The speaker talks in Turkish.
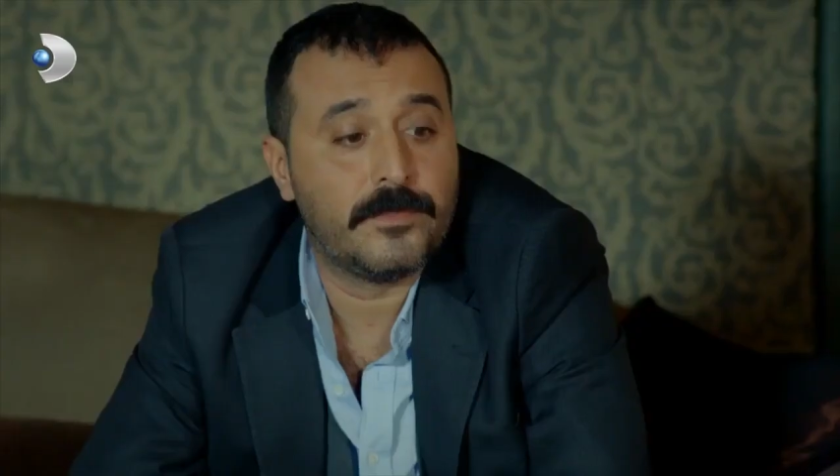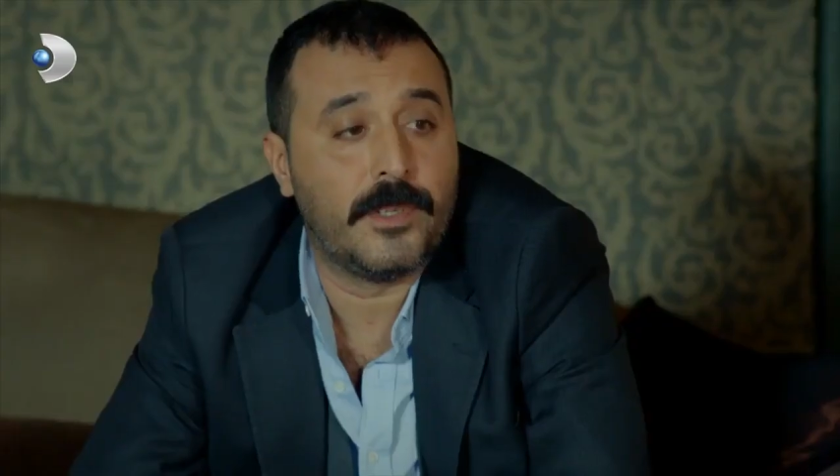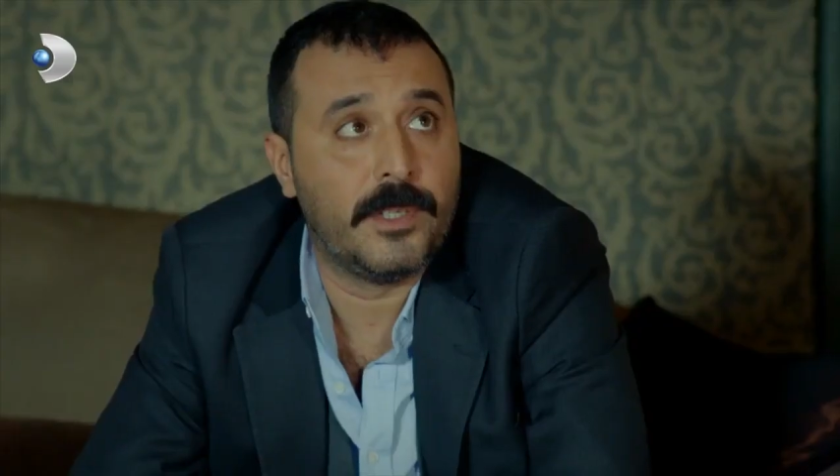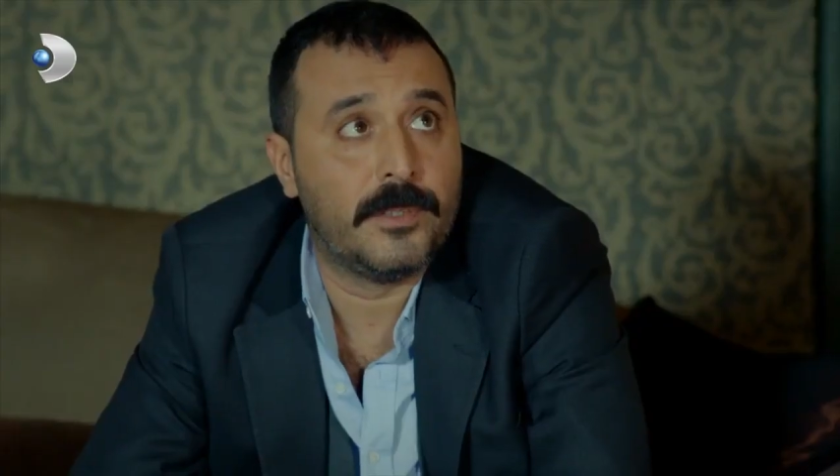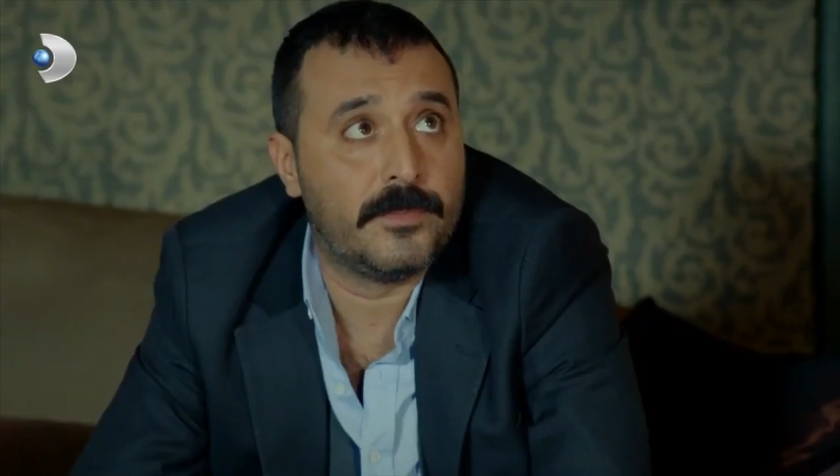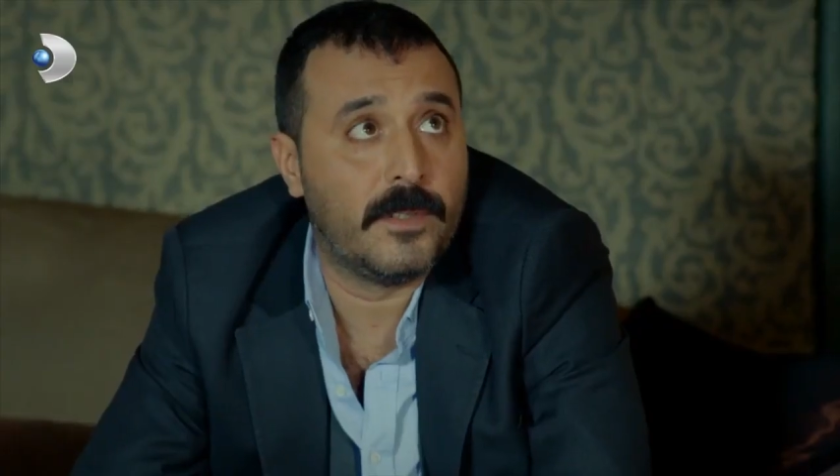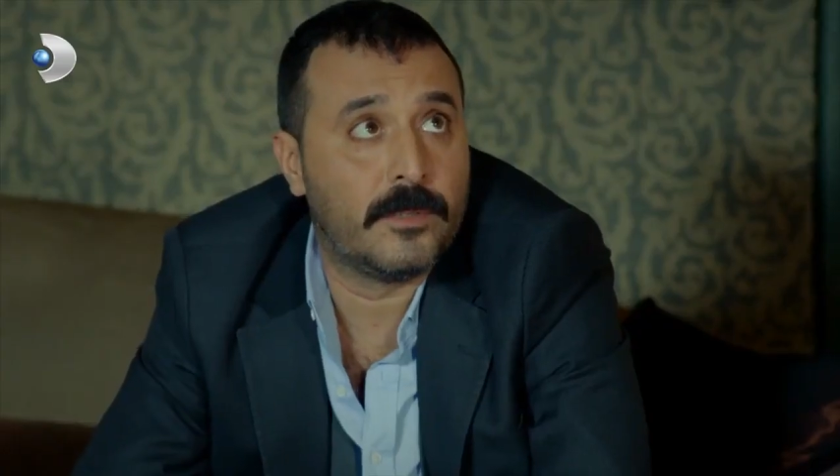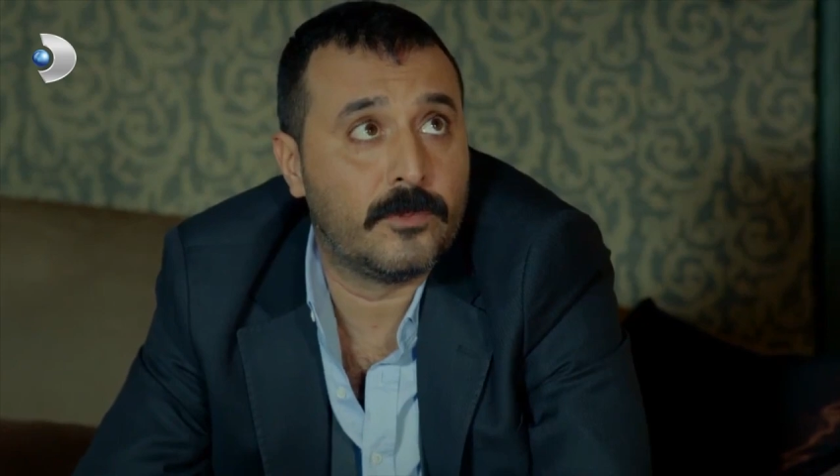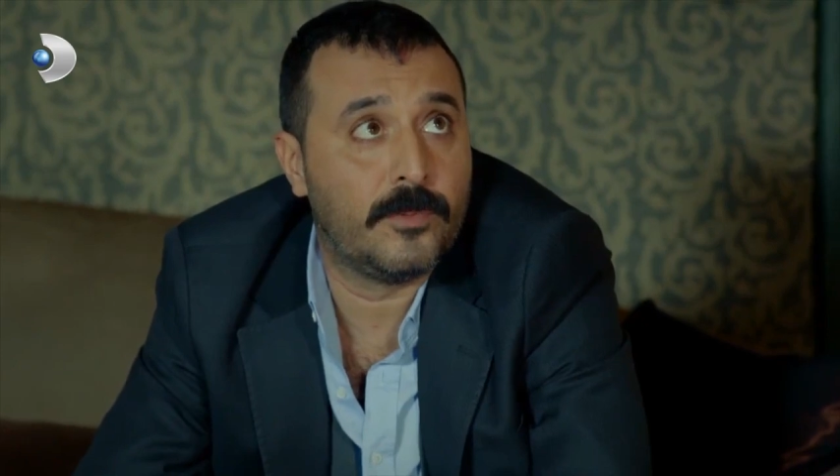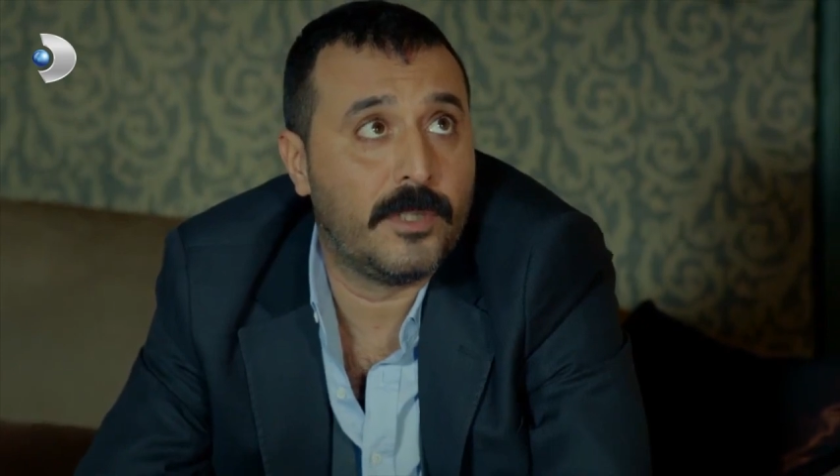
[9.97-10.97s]
İyi,
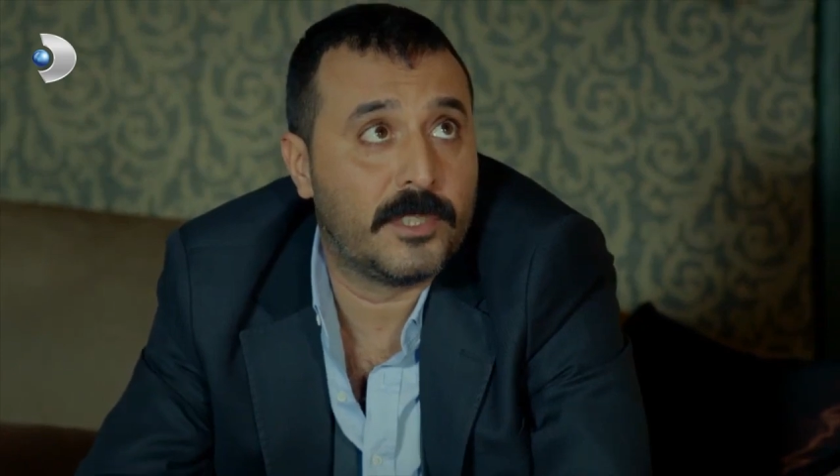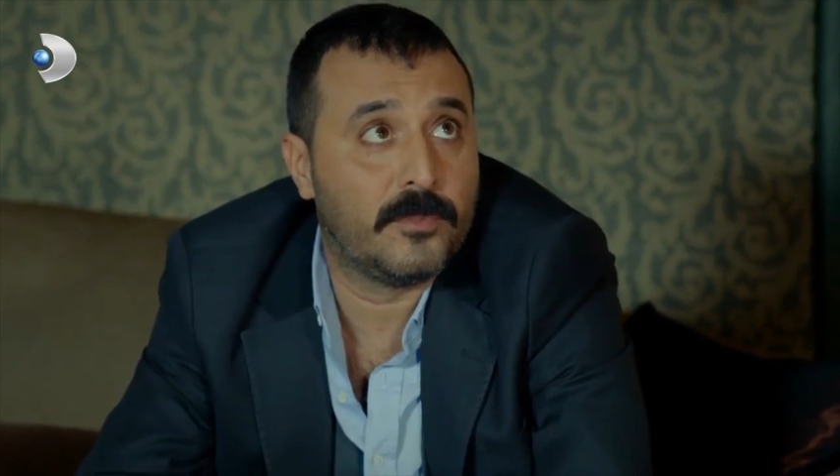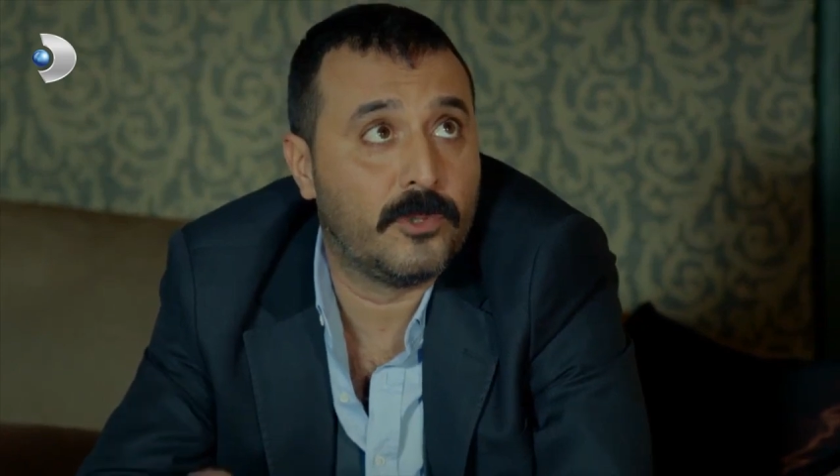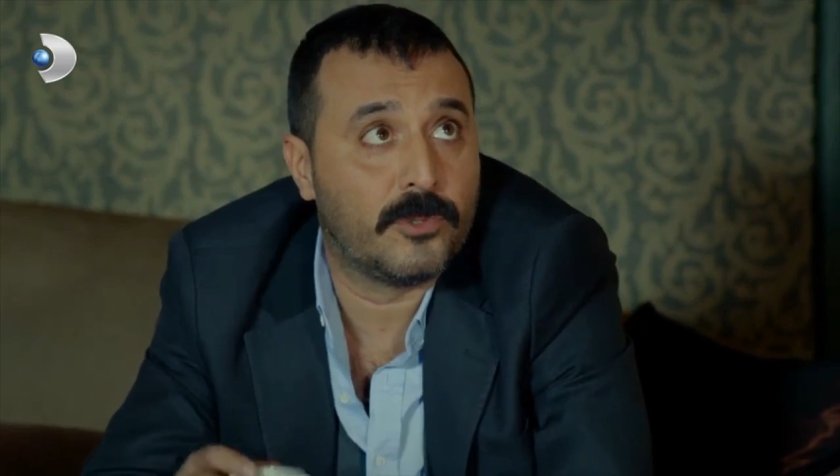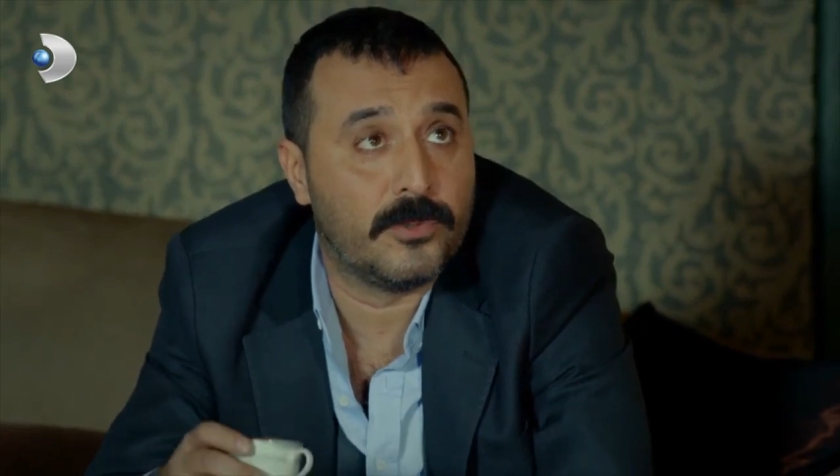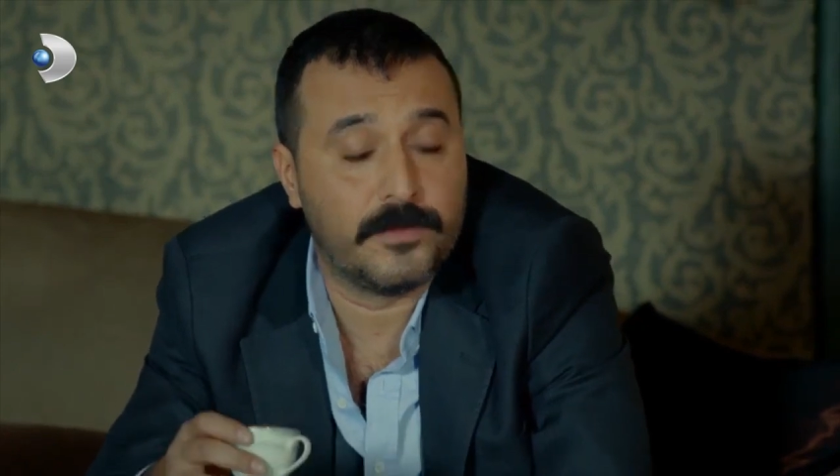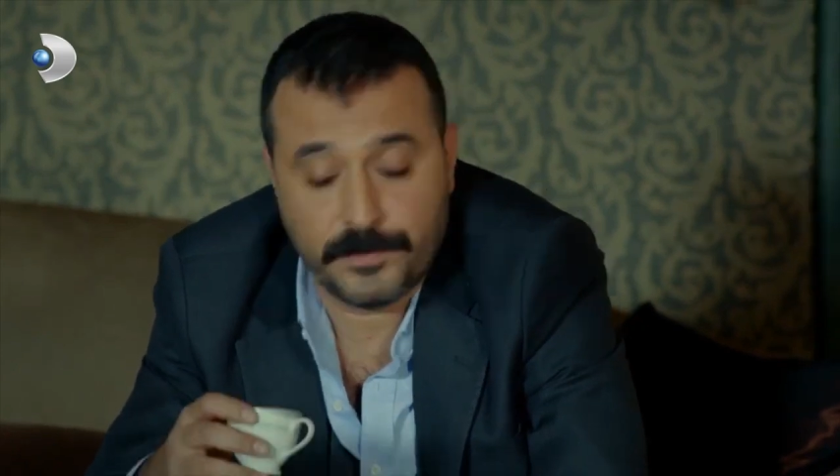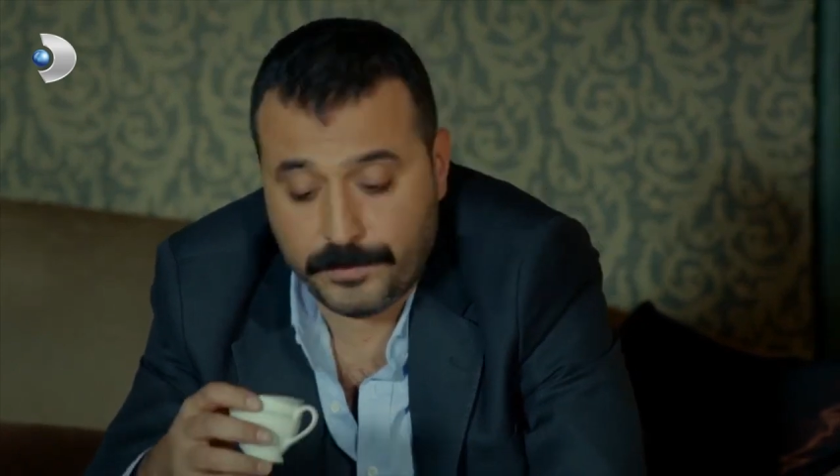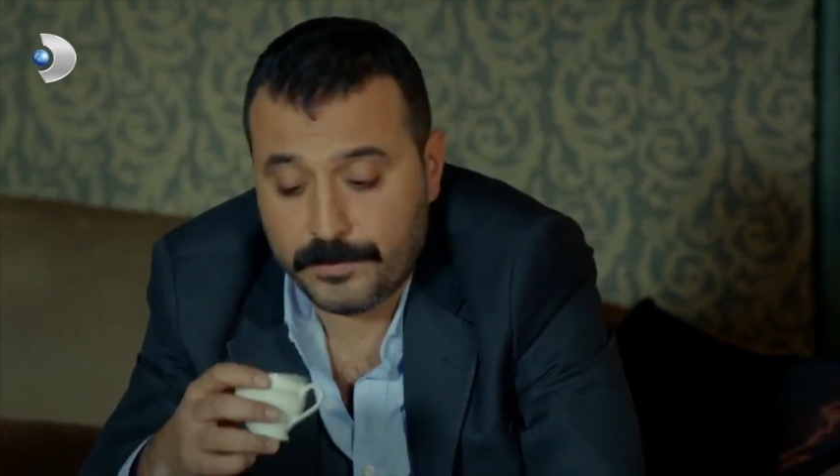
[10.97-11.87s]
devlet duruma hakim diyorsun. Hakim.